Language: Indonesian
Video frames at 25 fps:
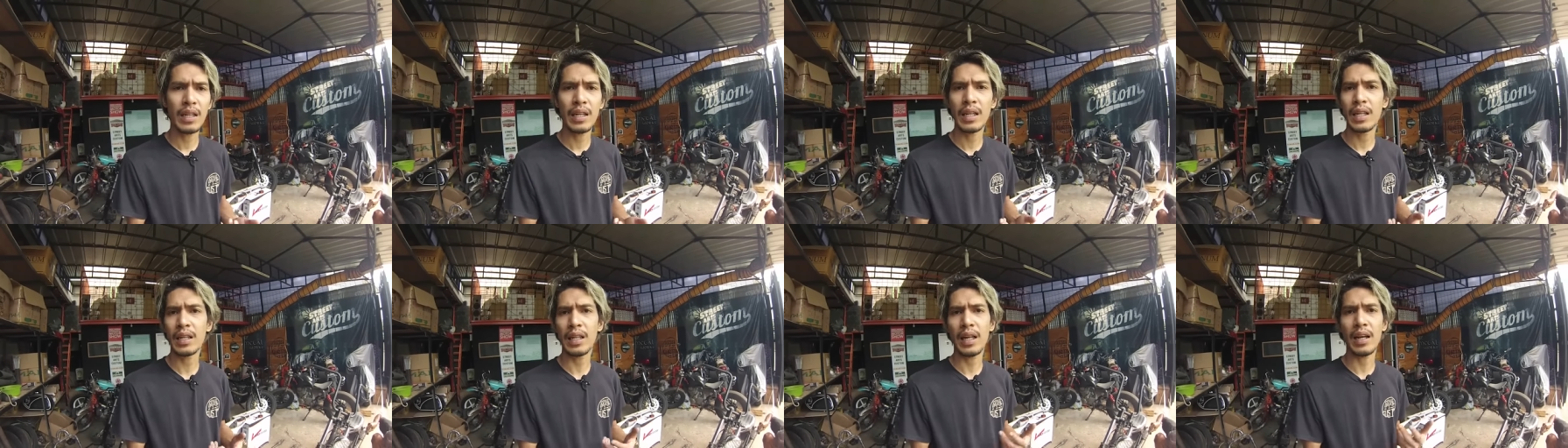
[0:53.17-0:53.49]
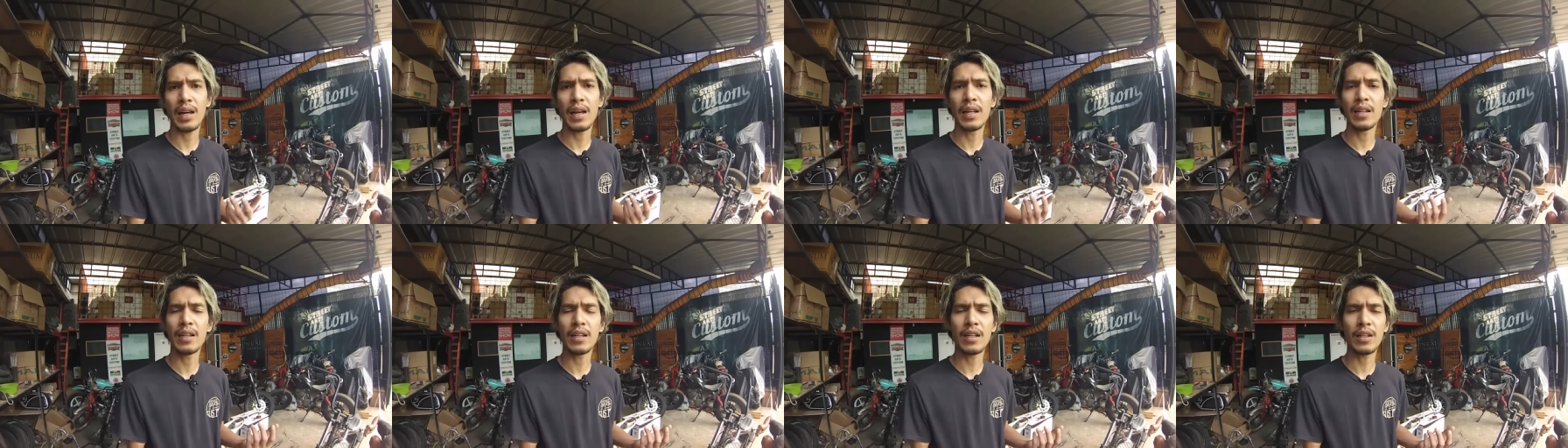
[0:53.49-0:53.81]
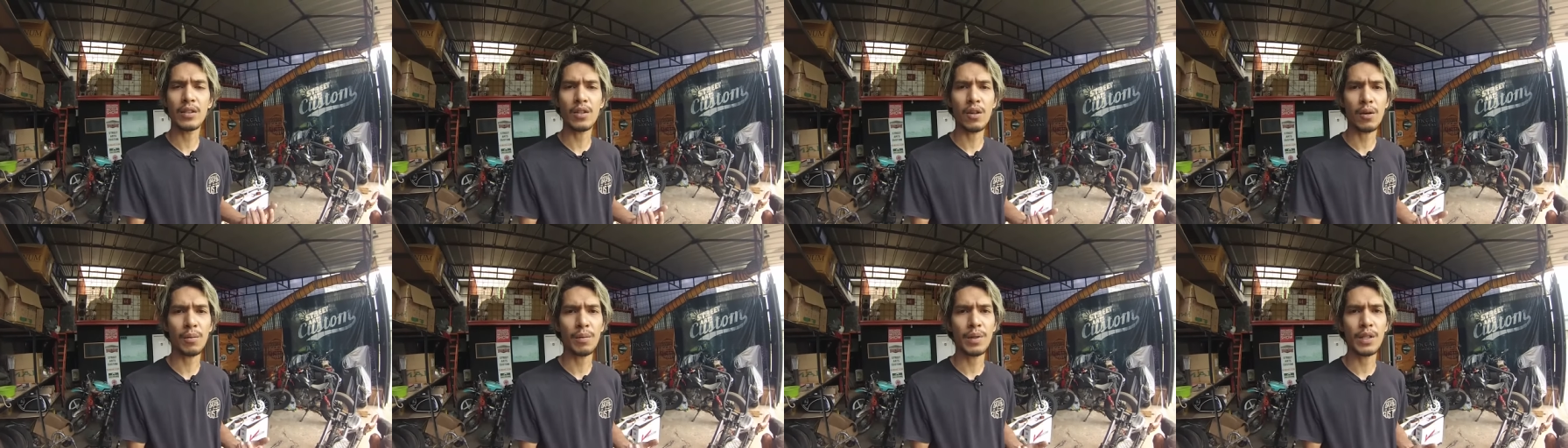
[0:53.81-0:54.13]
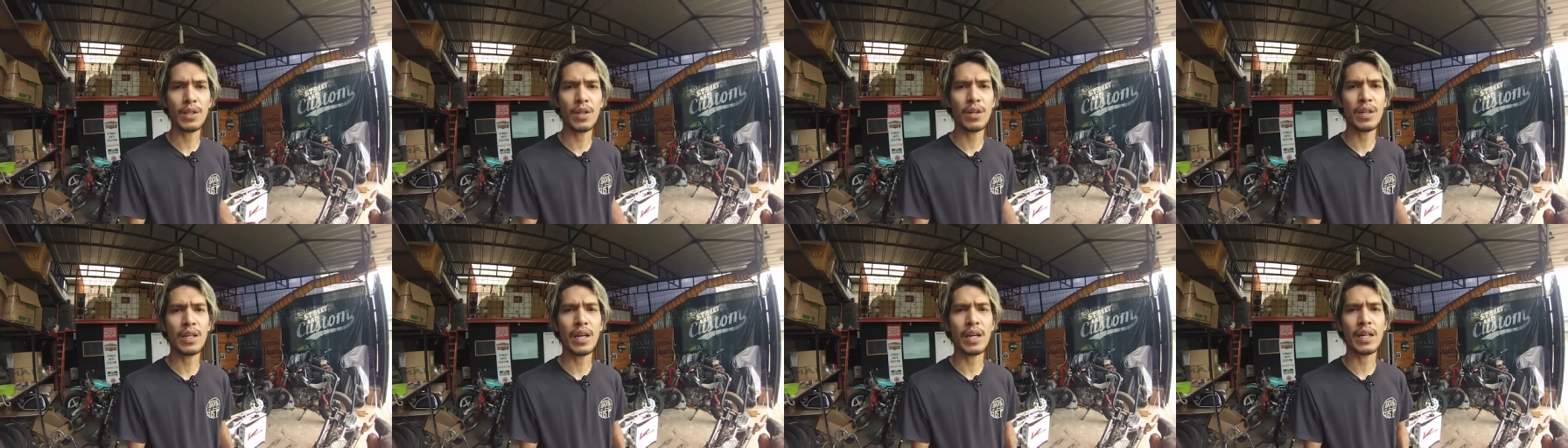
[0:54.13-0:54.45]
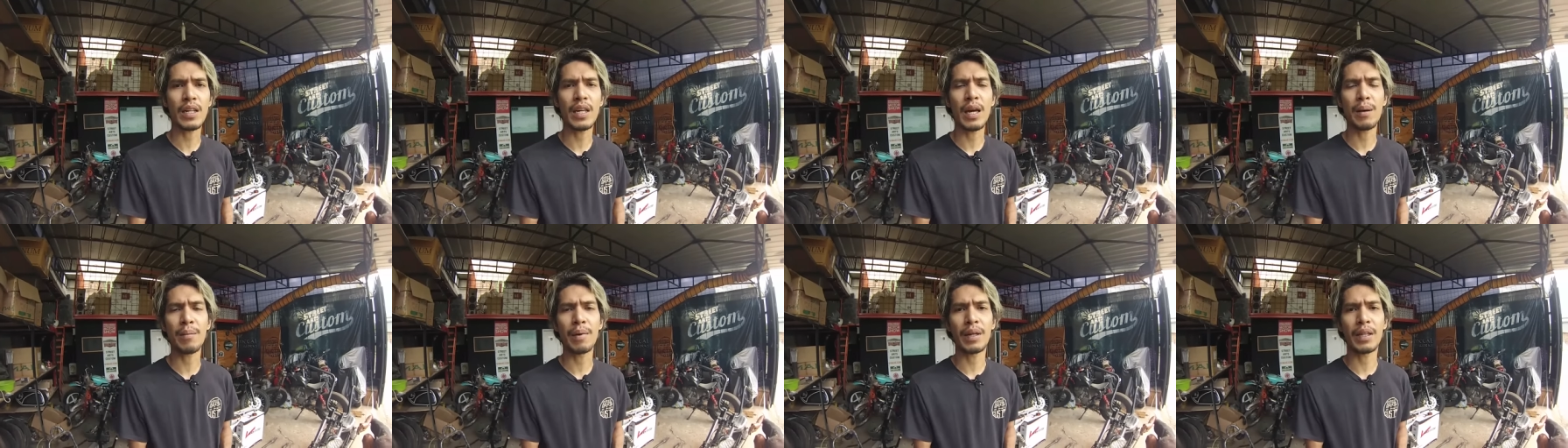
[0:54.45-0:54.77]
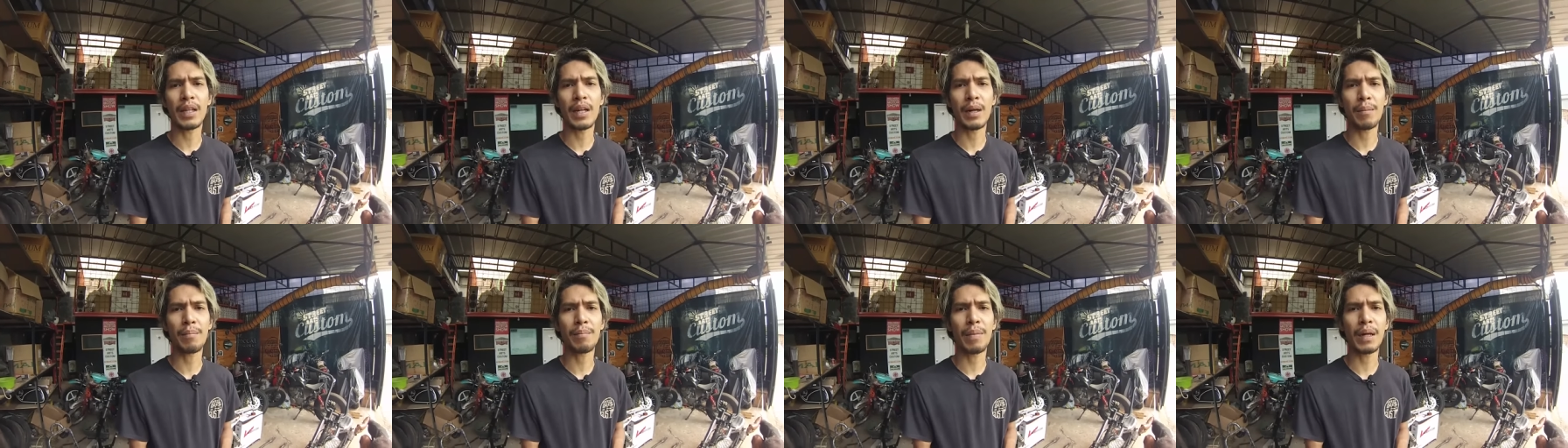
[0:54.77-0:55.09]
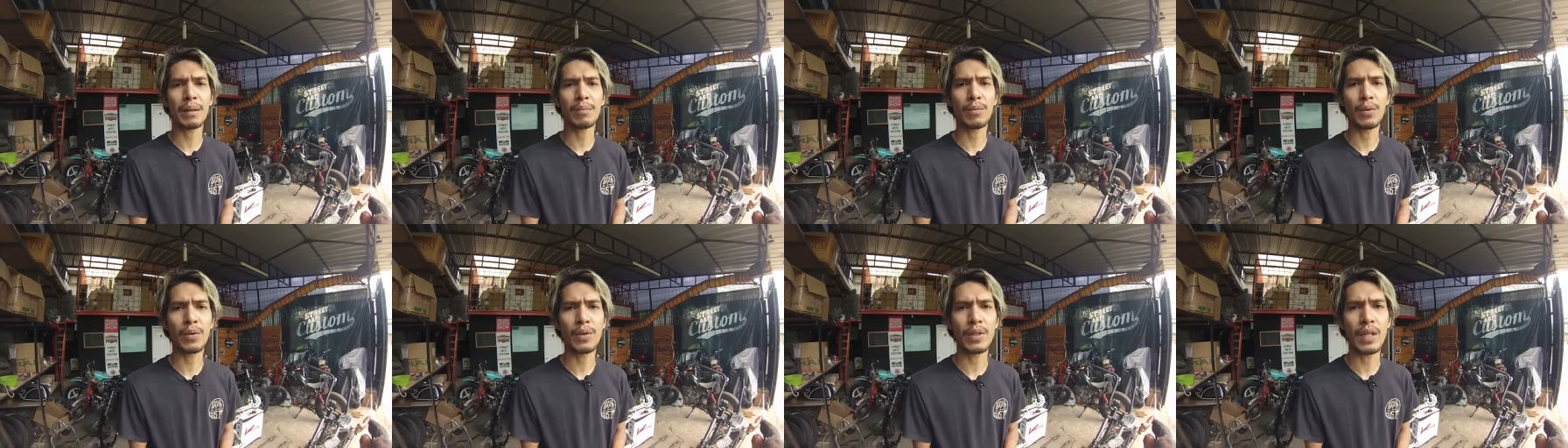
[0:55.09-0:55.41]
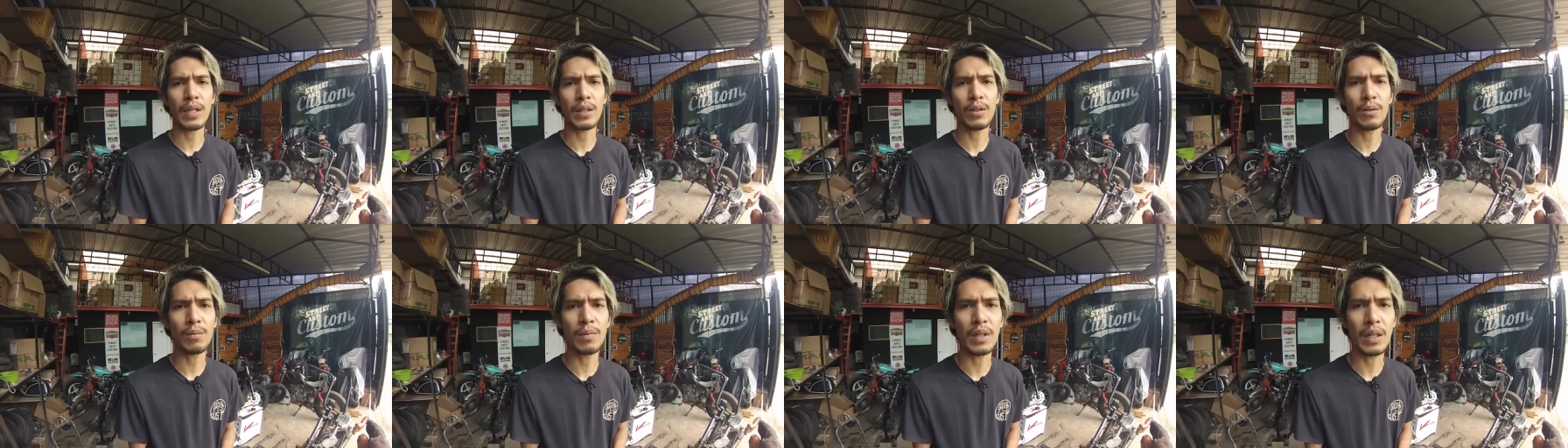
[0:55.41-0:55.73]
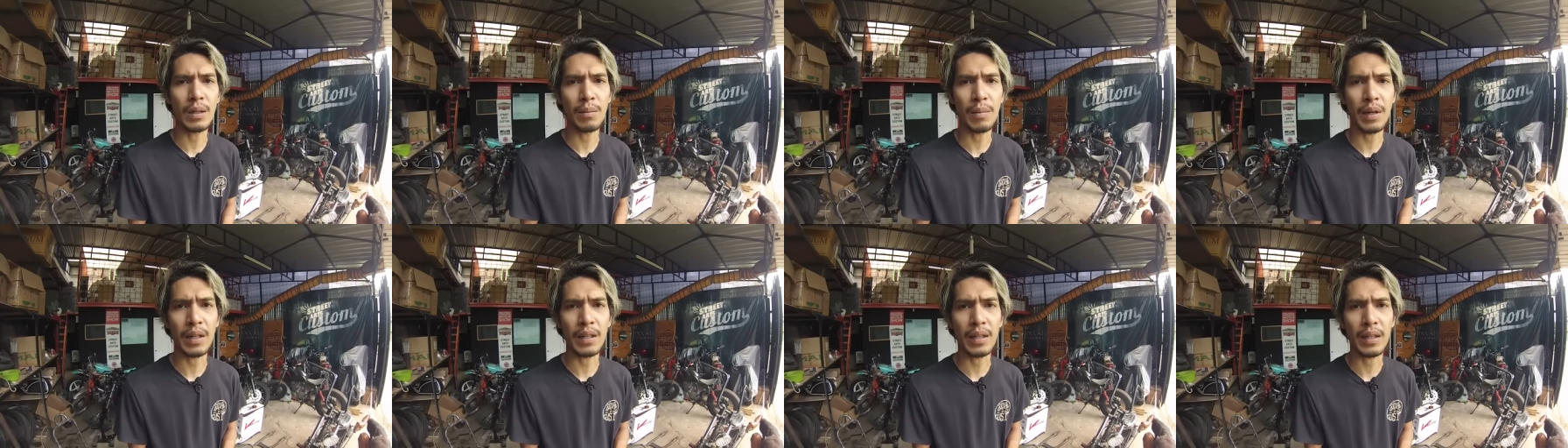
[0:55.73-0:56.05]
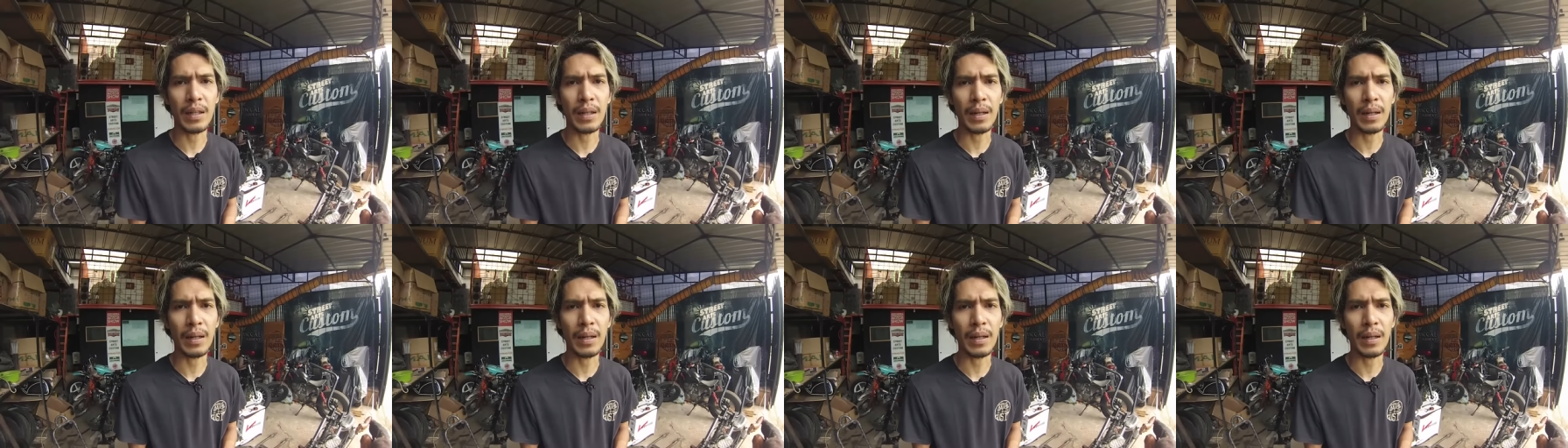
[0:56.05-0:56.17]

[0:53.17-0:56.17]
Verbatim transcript: kita ganti ke sok Bison yang diameter 41 mm